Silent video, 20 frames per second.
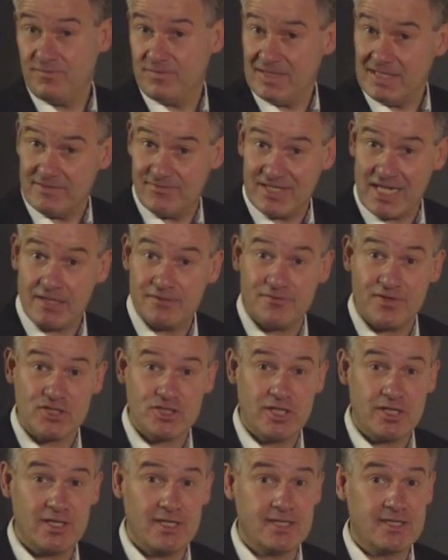
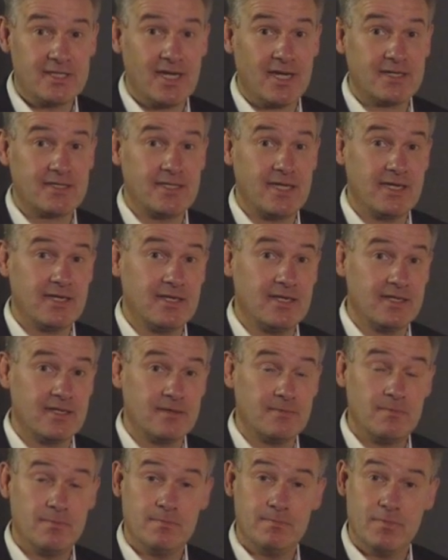selbstverständlich
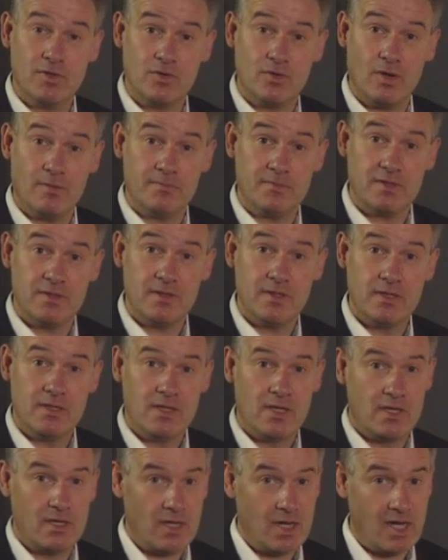tagtäglich bekommen,
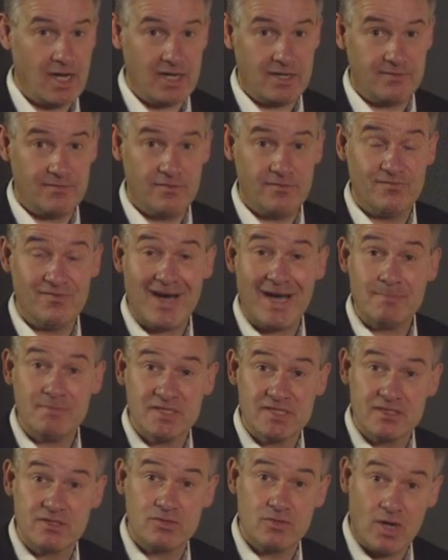ein
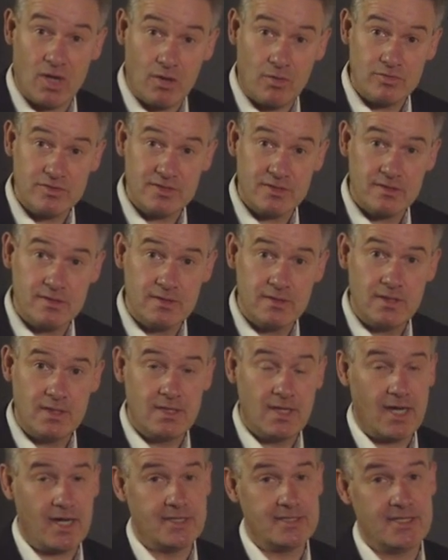warmes Zuhause,
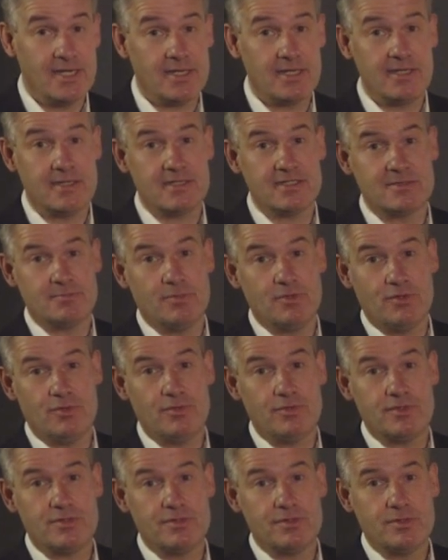ein tägliches
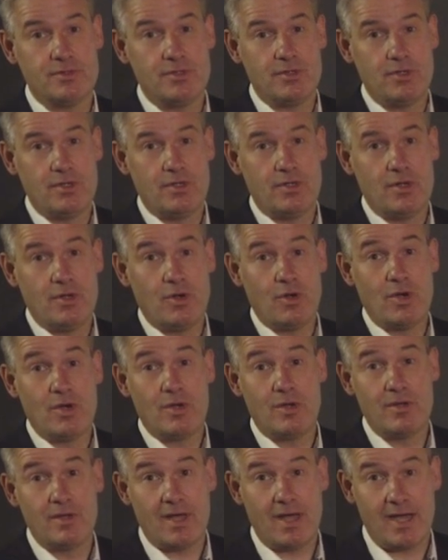Brot,
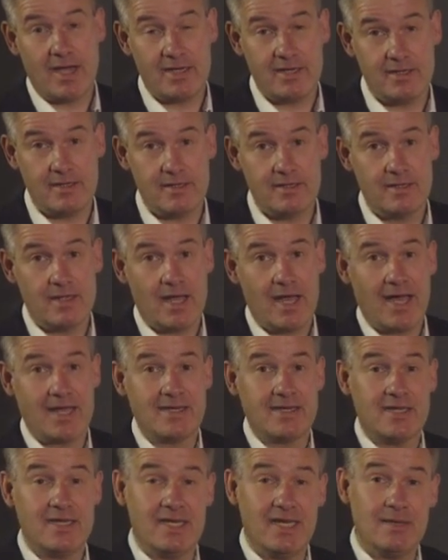eine
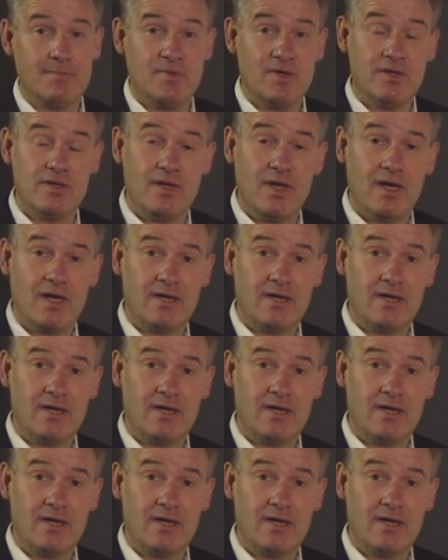angenehme